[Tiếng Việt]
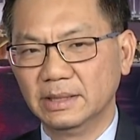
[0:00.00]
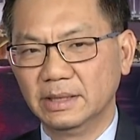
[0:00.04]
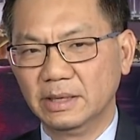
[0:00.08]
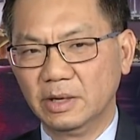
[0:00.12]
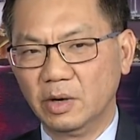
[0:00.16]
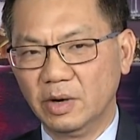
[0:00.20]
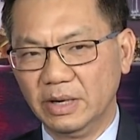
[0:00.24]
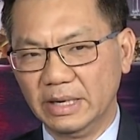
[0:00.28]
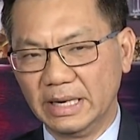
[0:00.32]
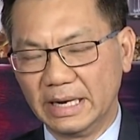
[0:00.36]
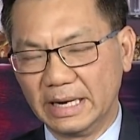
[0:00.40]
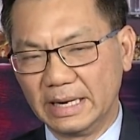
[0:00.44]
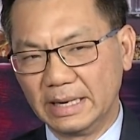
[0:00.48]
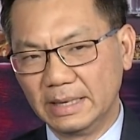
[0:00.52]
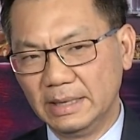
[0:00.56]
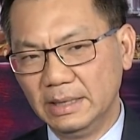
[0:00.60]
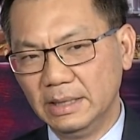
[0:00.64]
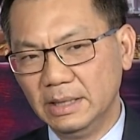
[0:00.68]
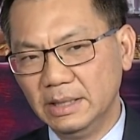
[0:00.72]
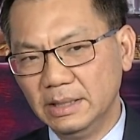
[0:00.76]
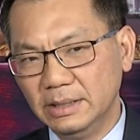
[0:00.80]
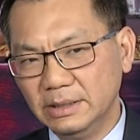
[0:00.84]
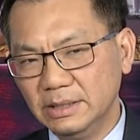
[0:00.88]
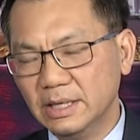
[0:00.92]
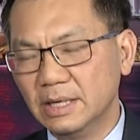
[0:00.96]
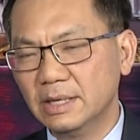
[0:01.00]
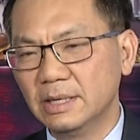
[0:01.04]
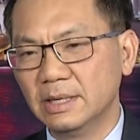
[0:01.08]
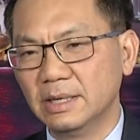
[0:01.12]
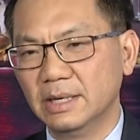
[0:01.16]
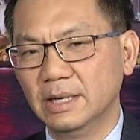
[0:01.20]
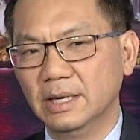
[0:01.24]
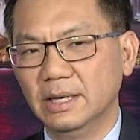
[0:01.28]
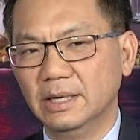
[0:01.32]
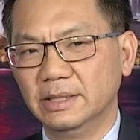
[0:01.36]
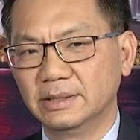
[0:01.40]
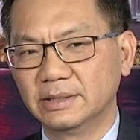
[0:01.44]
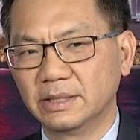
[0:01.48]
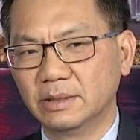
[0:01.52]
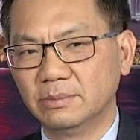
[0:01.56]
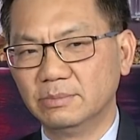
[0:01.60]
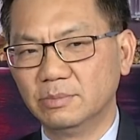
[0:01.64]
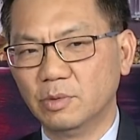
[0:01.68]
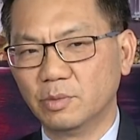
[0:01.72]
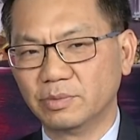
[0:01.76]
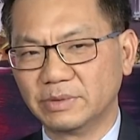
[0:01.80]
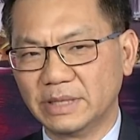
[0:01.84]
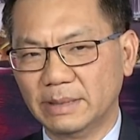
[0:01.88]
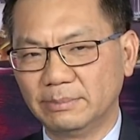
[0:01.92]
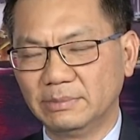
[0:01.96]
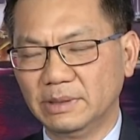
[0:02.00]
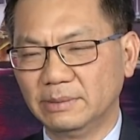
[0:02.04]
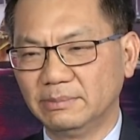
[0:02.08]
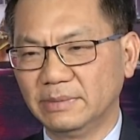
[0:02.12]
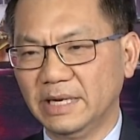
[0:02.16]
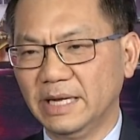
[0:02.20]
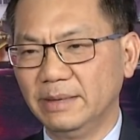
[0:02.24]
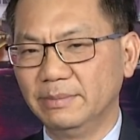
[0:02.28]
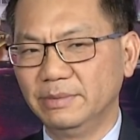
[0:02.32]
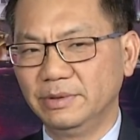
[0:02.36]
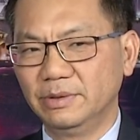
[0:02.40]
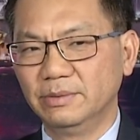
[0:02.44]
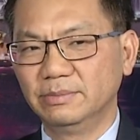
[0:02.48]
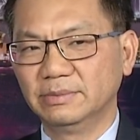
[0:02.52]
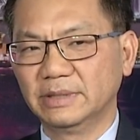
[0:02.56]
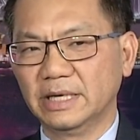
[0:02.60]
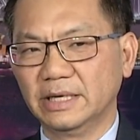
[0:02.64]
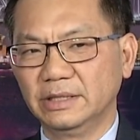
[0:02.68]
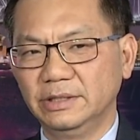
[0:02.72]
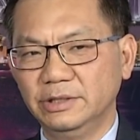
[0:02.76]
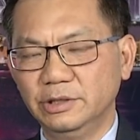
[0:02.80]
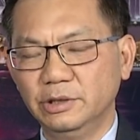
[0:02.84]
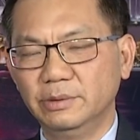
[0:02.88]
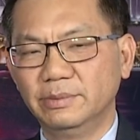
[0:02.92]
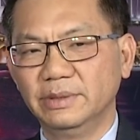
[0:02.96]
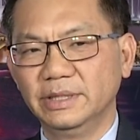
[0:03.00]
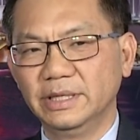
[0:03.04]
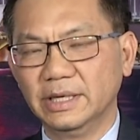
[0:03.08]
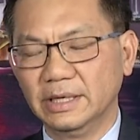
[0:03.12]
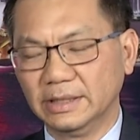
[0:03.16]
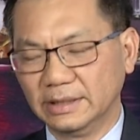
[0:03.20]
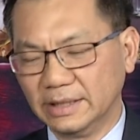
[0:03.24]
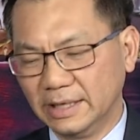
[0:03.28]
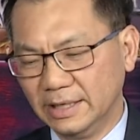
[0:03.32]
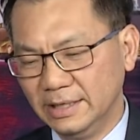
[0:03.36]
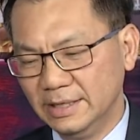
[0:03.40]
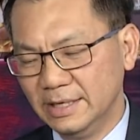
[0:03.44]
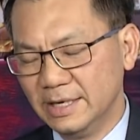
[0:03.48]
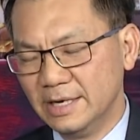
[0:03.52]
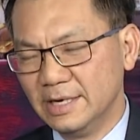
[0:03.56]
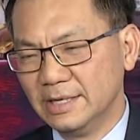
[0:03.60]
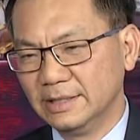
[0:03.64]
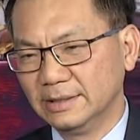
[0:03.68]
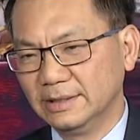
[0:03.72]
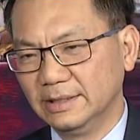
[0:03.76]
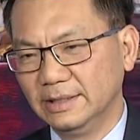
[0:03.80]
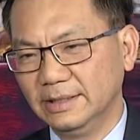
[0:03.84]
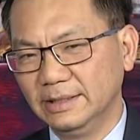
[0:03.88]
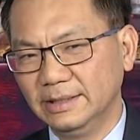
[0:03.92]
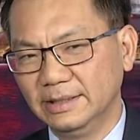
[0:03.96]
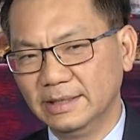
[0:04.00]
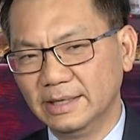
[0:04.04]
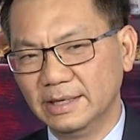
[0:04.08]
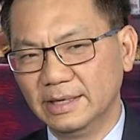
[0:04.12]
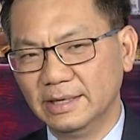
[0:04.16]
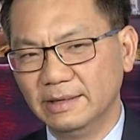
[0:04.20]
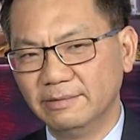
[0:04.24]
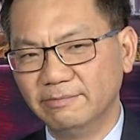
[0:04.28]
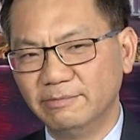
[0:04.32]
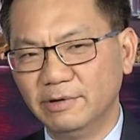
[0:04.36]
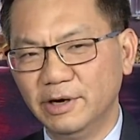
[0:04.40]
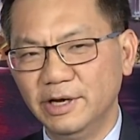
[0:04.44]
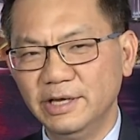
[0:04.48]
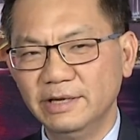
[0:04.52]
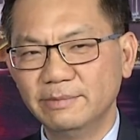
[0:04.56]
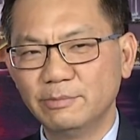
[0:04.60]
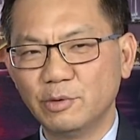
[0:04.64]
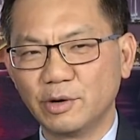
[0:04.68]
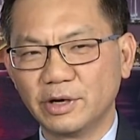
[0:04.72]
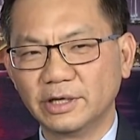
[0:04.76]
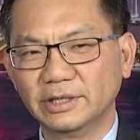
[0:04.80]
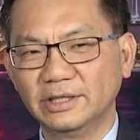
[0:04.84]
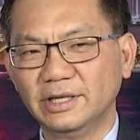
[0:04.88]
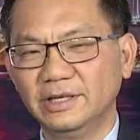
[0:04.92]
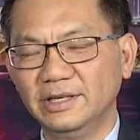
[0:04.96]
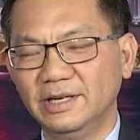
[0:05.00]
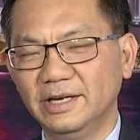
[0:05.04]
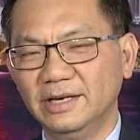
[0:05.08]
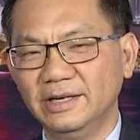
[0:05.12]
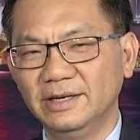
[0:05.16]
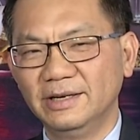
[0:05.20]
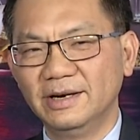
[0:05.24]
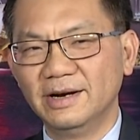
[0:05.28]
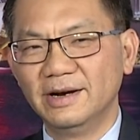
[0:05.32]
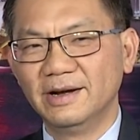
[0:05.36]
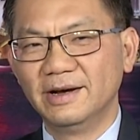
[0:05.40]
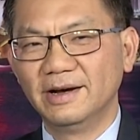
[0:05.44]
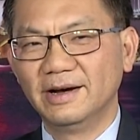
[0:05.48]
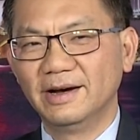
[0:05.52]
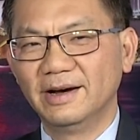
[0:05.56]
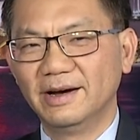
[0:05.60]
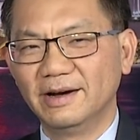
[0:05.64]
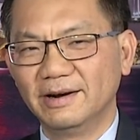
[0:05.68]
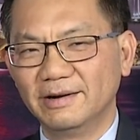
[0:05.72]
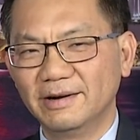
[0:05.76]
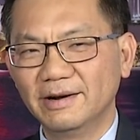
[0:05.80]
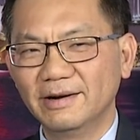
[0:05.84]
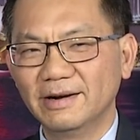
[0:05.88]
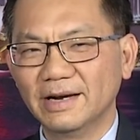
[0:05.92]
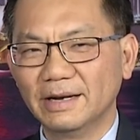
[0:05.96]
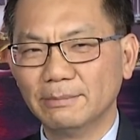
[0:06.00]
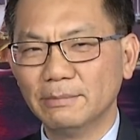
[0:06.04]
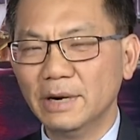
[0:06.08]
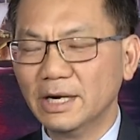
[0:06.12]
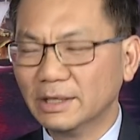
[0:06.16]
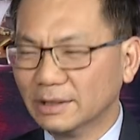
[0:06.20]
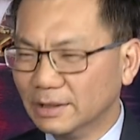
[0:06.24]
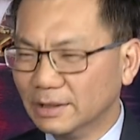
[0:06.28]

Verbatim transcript: uh, gọi là lớn nhất ở trong 100 năm nay mà chúng ta chưa bao giờ thấy thì uh, với một cái tình hình uh, rất là bất